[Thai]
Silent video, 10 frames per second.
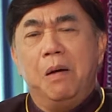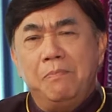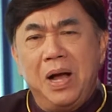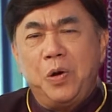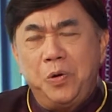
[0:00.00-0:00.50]

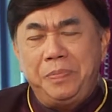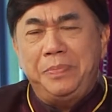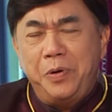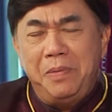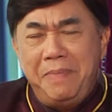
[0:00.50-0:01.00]
มังคุดเป็น
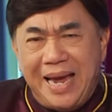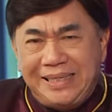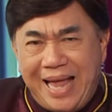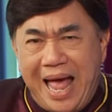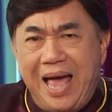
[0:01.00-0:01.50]
ผลไม้
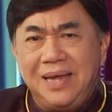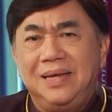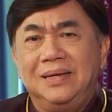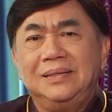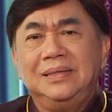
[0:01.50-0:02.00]
ไทย
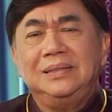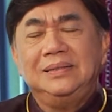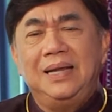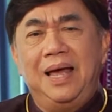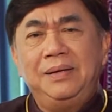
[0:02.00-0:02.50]

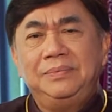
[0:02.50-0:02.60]
นะ